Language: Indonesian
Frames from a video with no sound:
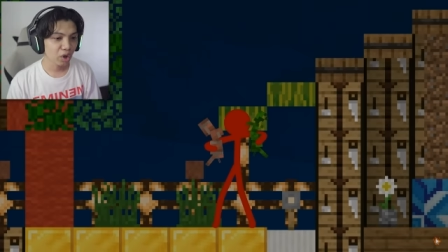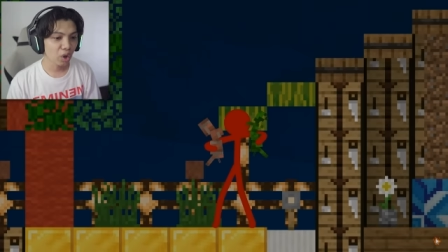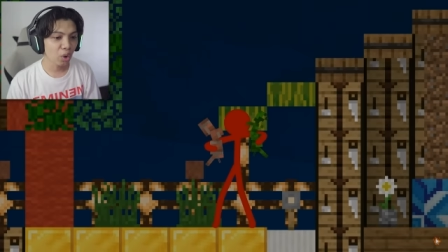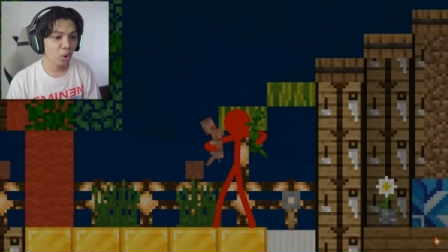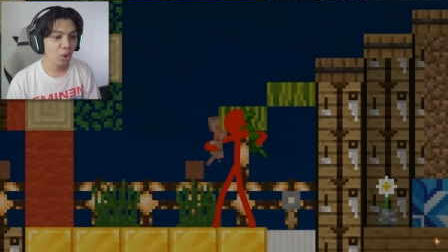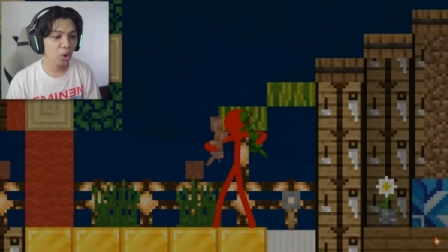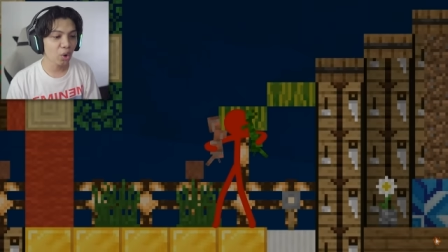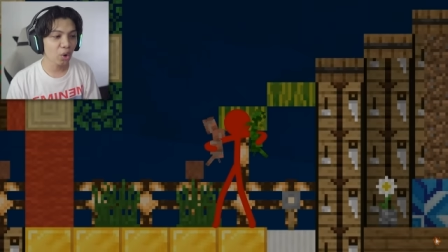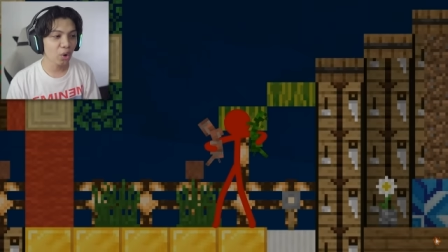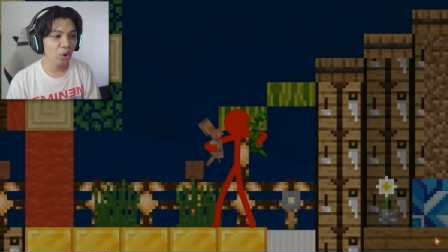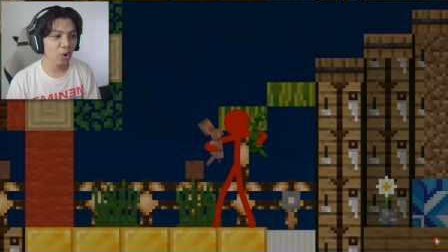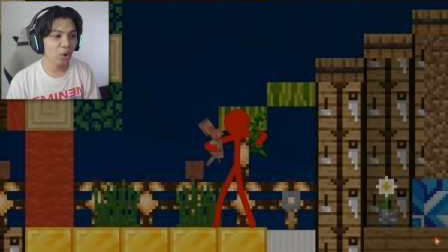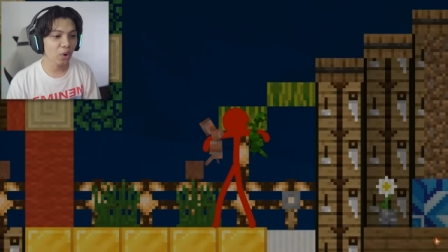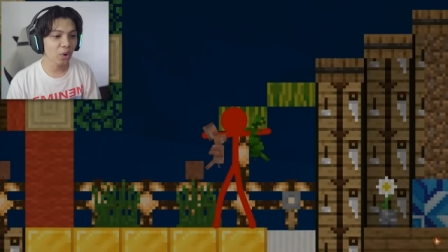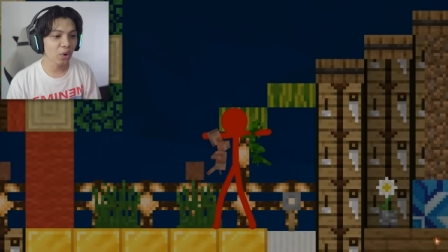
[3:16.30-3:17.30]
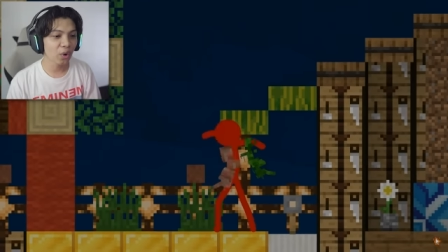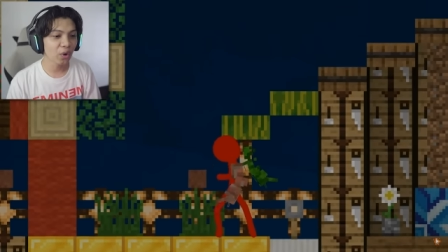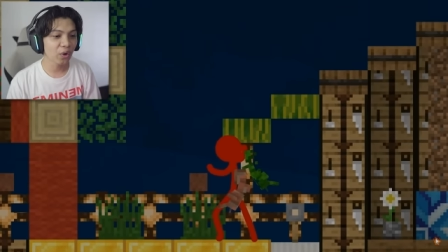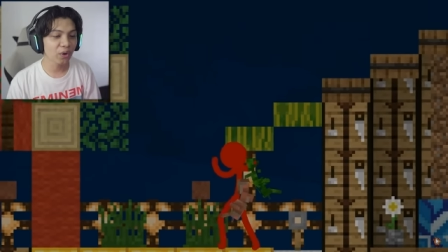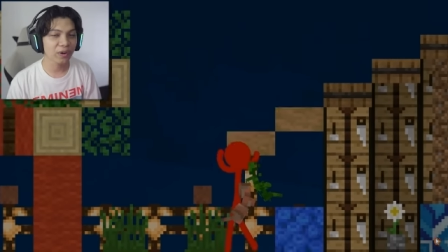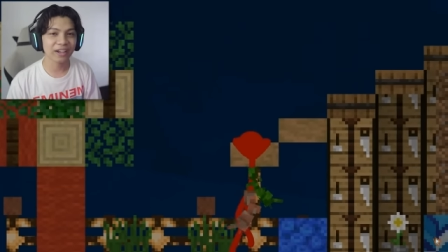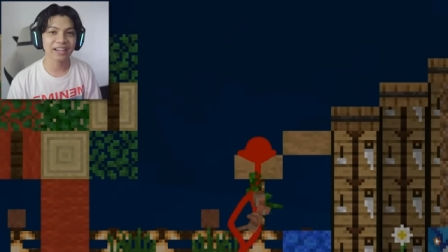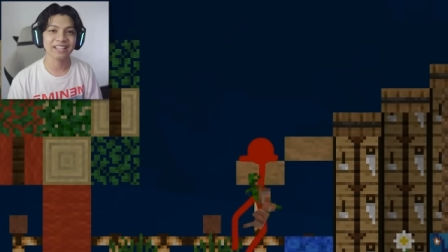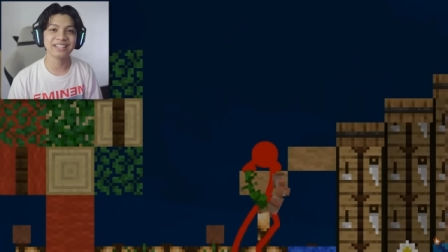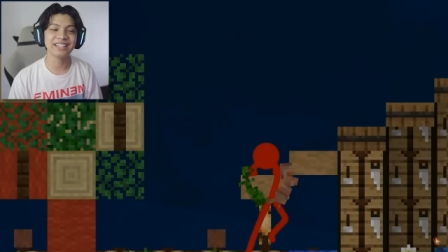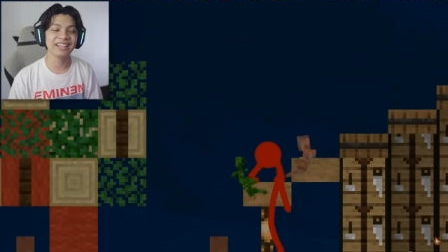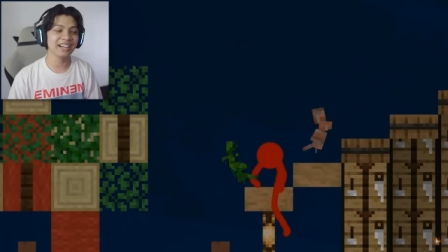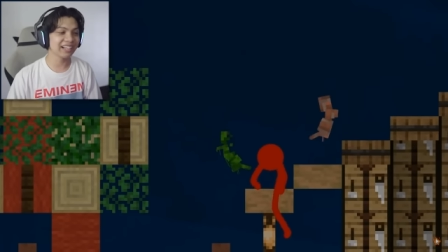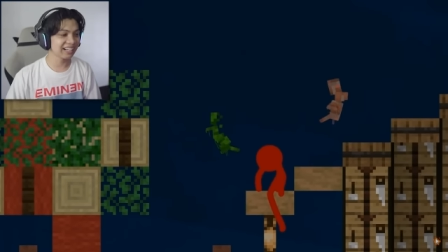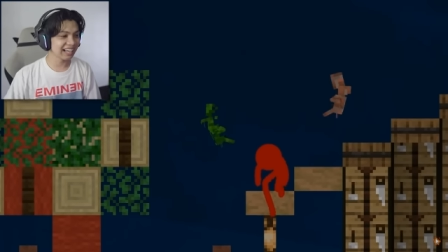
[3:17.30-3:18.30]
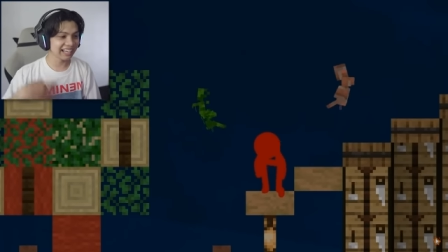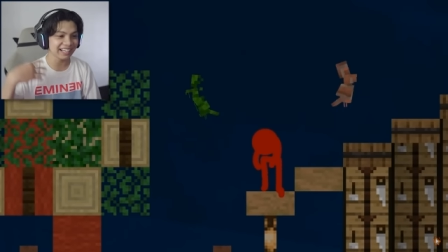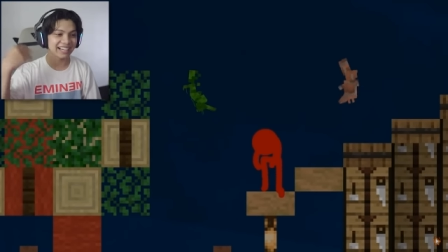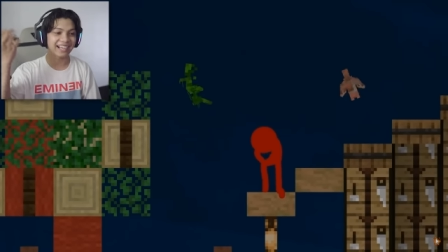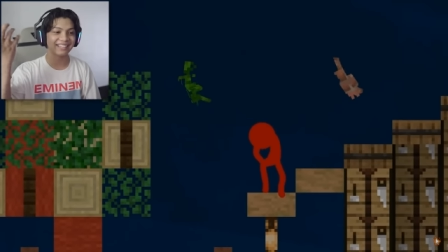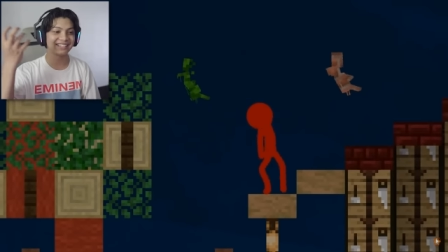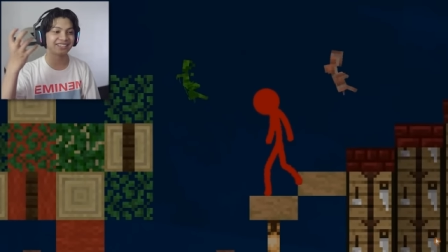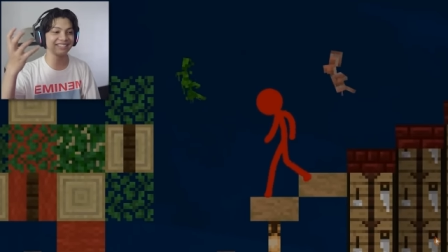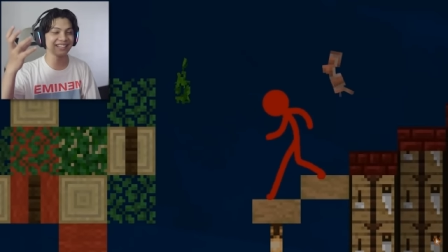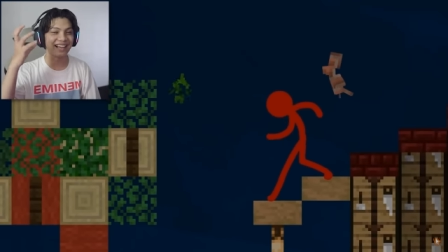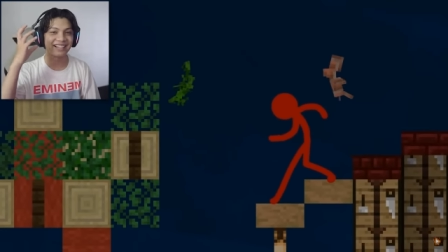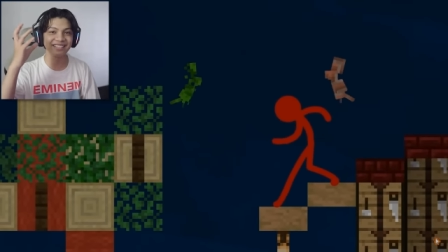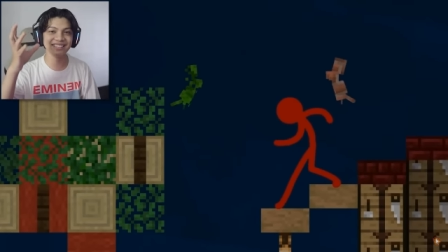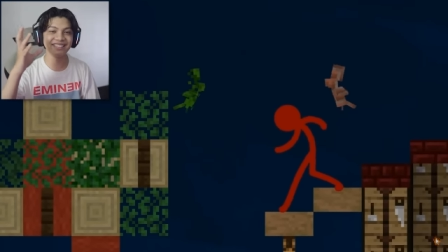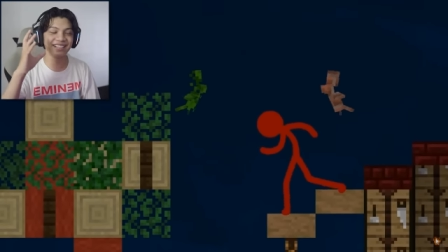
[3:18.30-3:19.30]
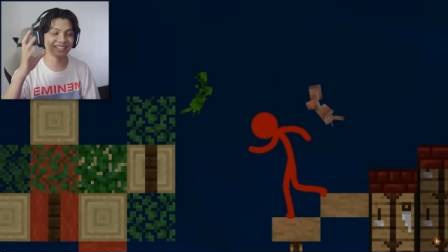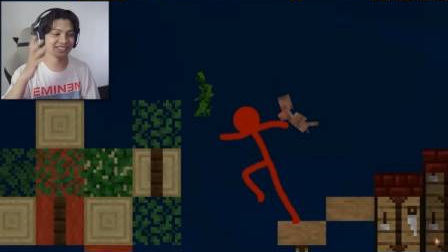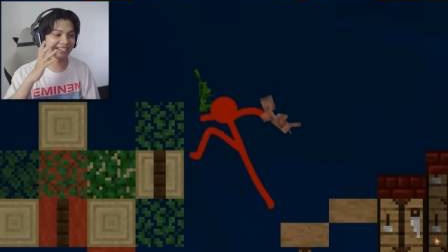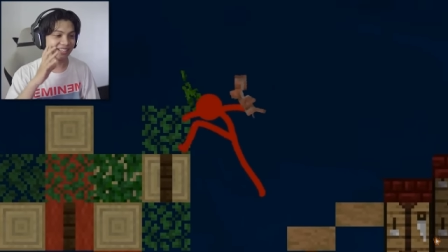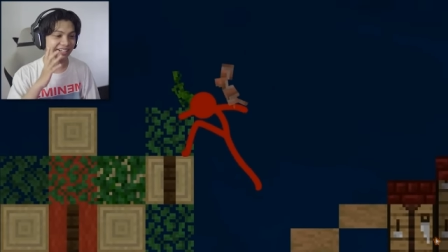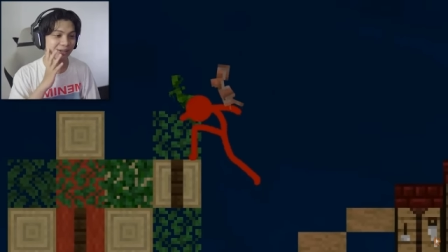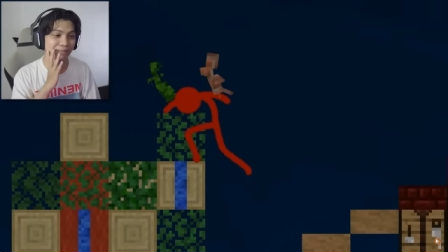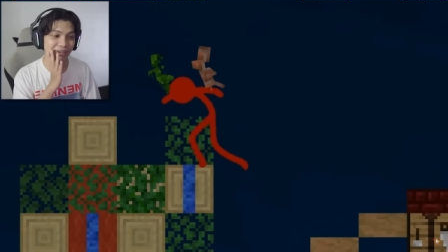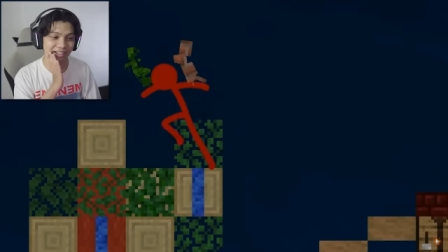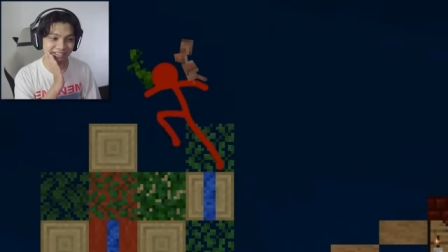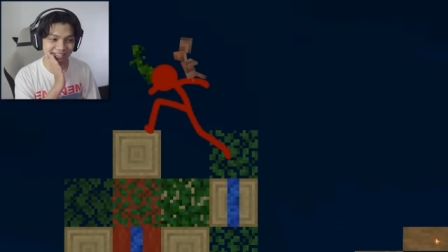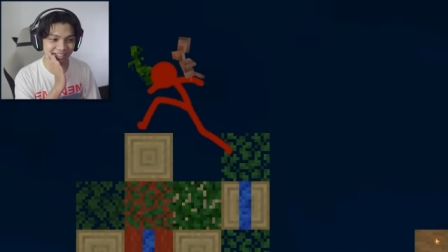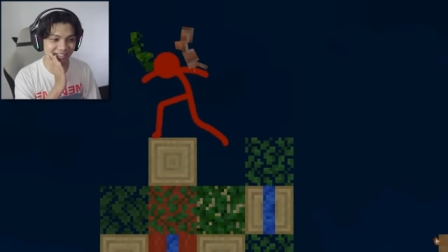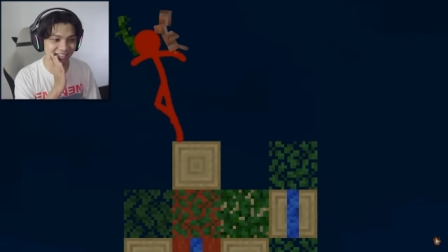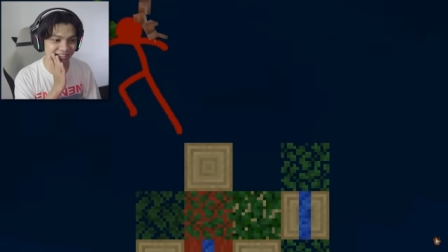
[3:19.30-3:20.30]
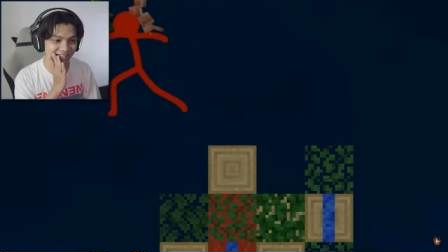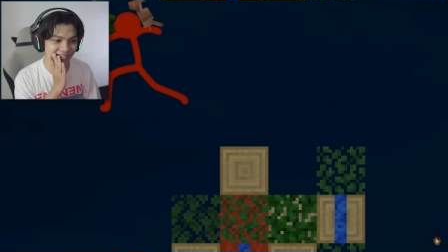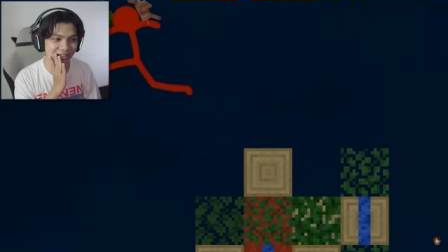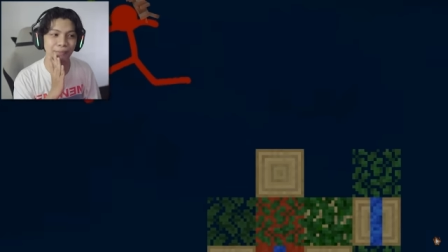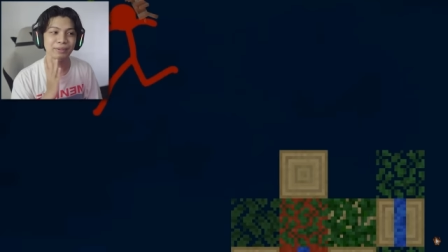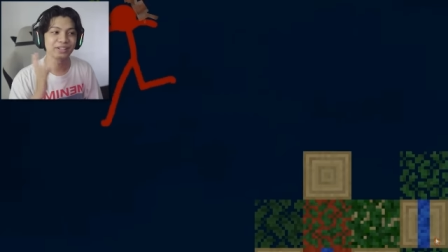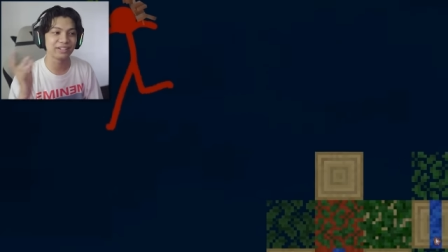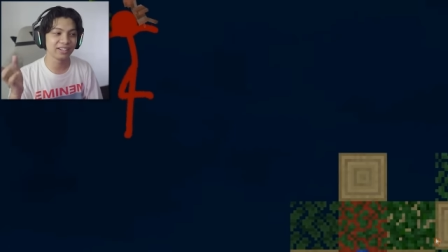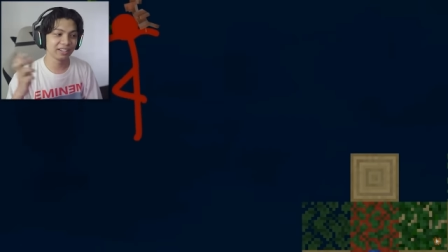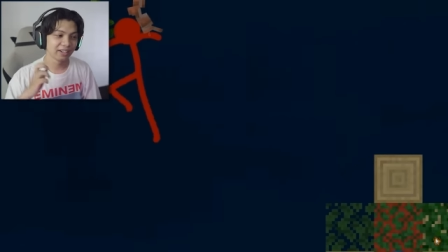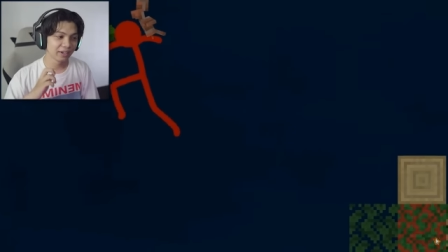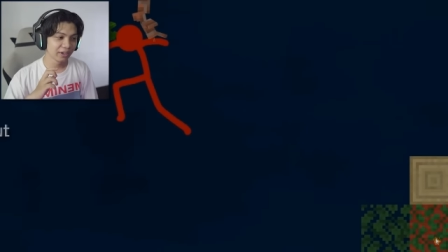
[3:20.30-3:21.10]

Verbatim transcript: Oh, kayaknya yang naik ke atas tadi guys, yang ngeberantakin ya. Siapa tadi?